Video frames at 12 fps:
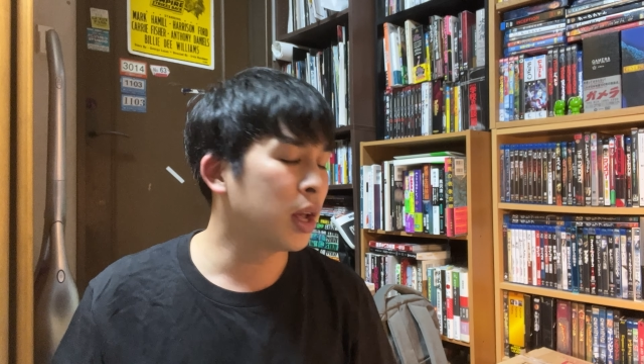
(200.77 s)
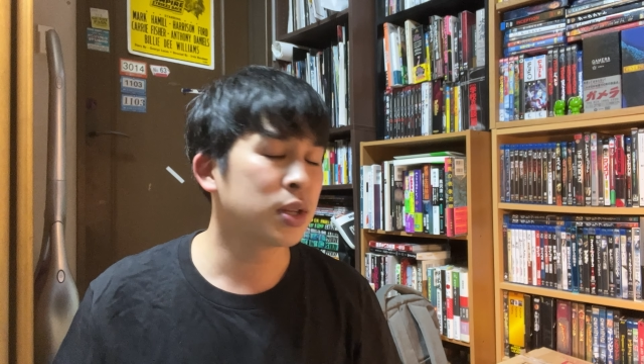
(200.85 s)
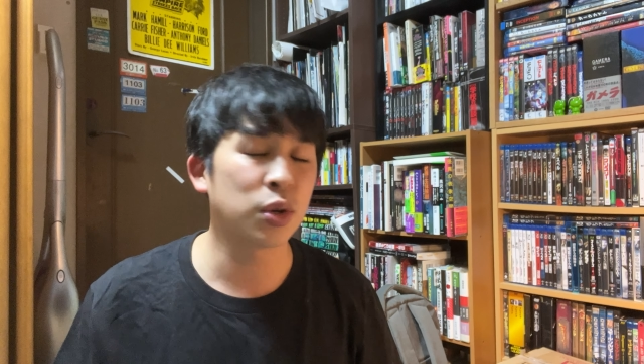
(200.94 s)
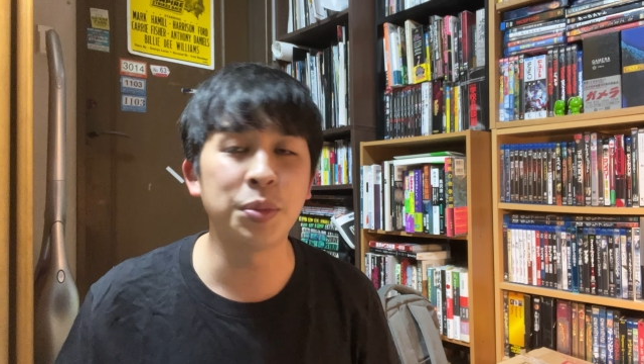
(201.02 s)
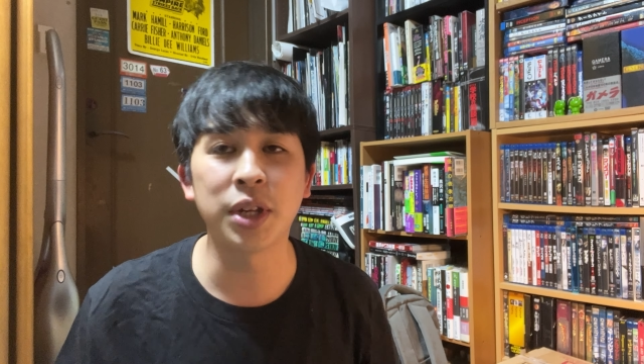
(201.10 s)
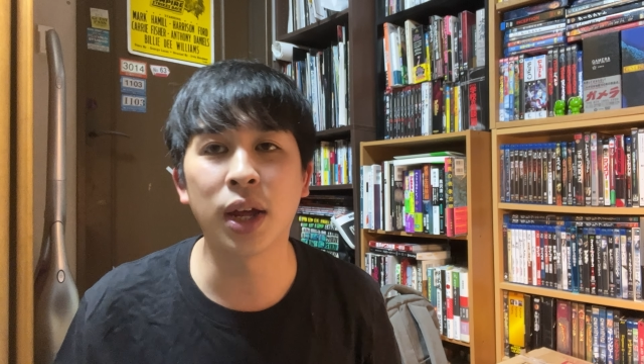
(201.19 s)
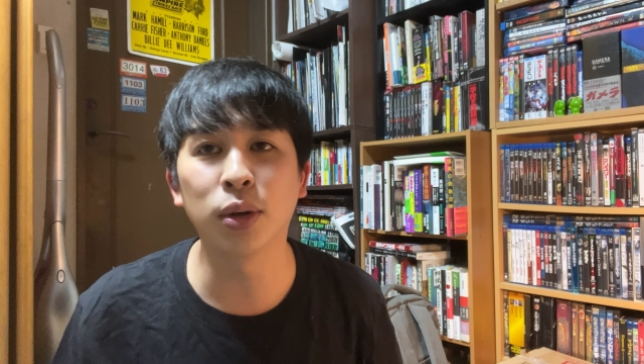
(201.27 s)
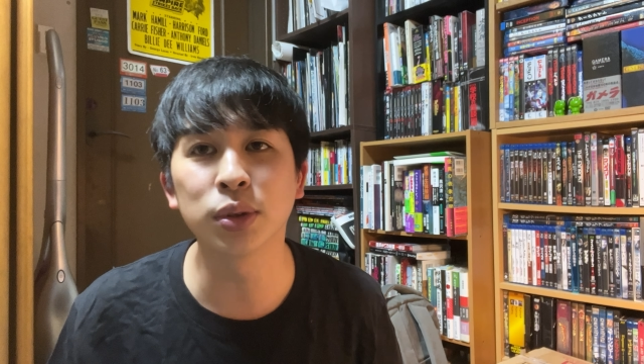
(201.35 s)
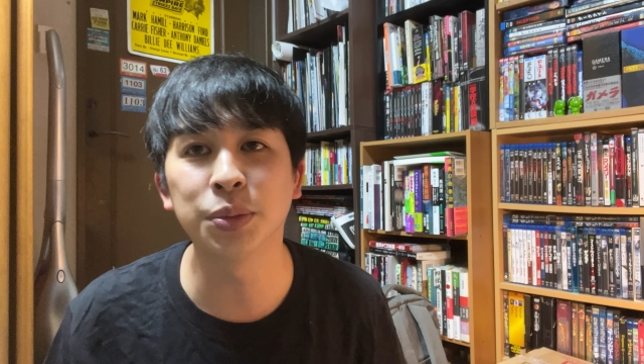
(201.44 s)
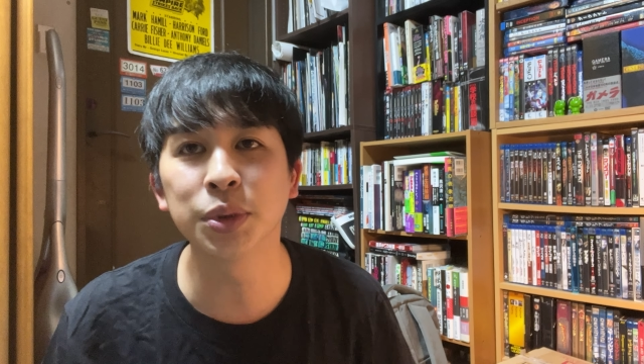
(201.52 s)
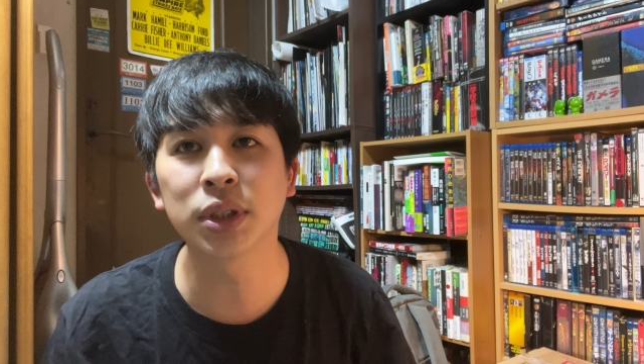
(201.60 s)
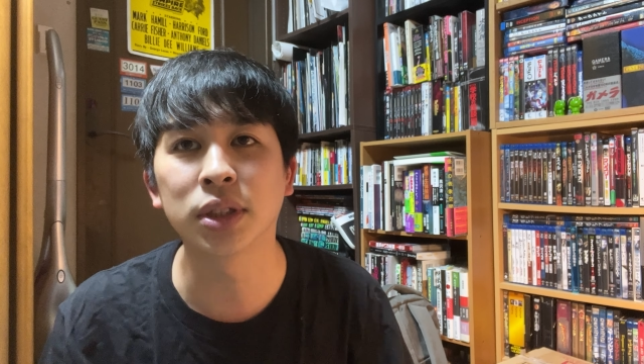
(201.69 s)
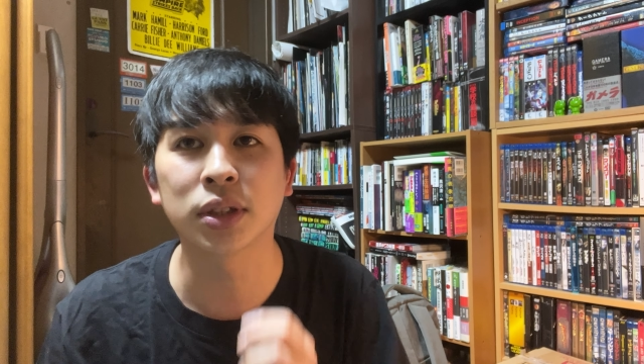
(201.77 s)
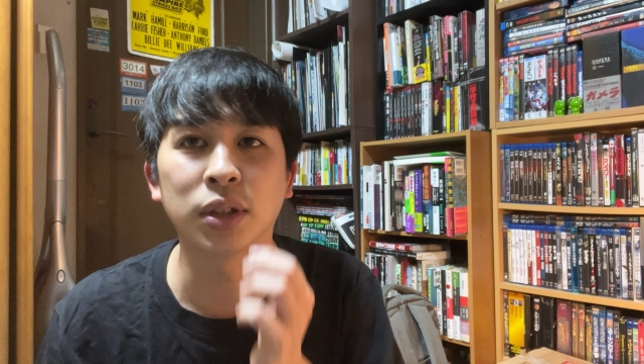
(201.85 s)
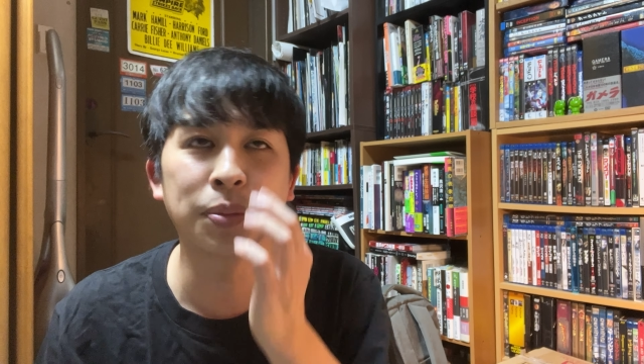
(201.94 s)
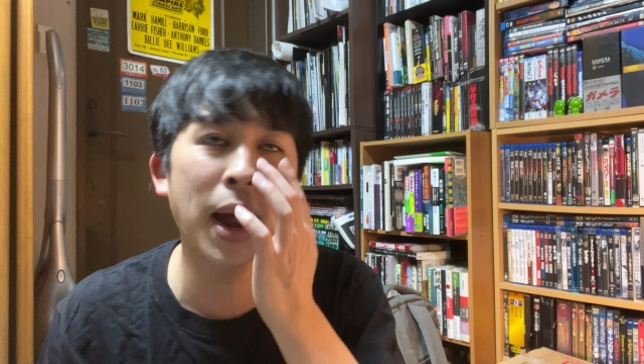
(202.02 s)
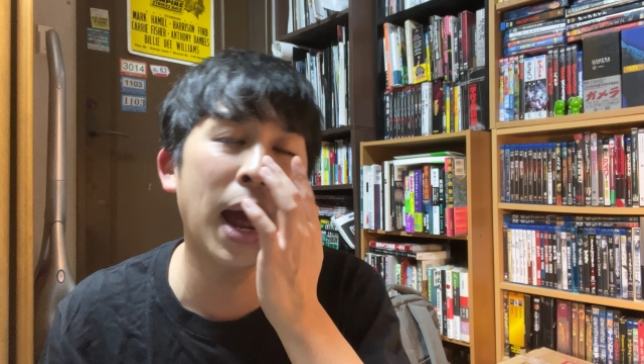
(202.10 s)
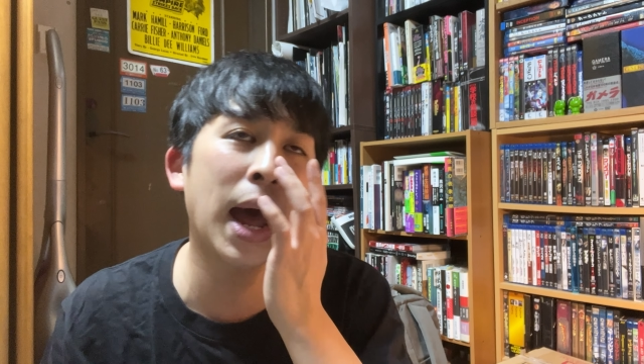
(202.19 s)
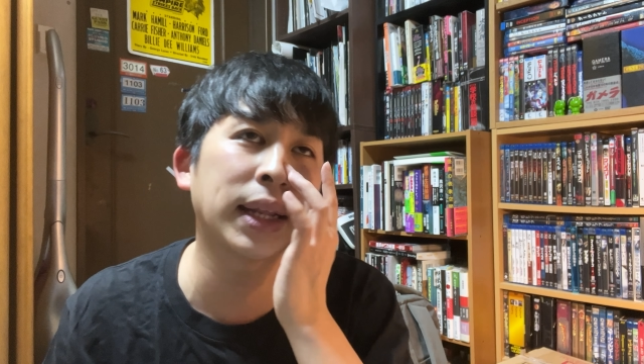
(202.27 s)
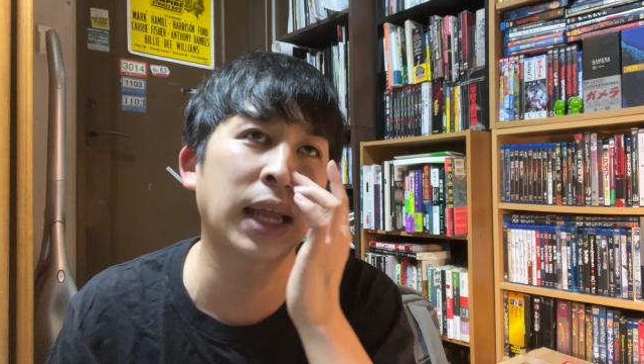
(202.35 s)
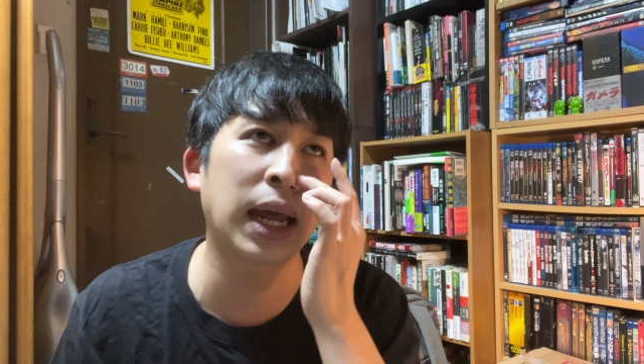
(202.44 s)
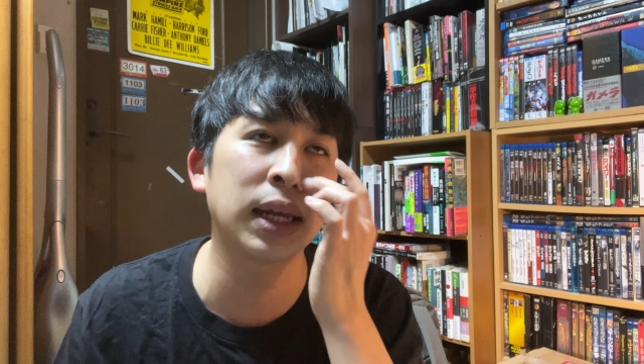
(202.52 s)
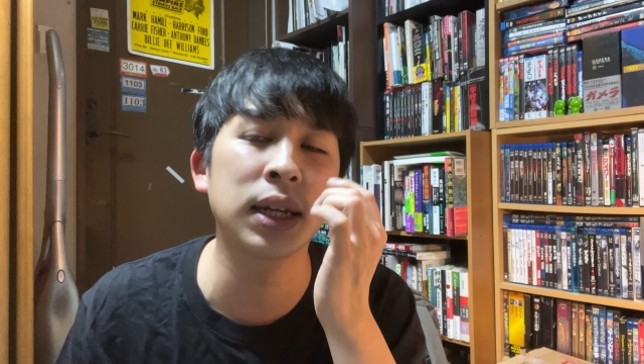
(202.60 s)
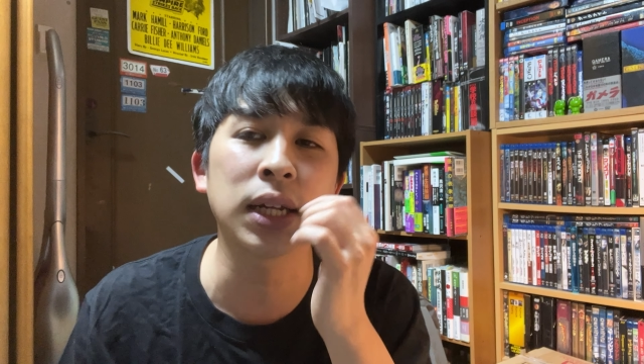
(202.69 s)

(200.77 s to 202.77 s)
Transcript: そういう意味でやろうと思ってるんですけど、まあ大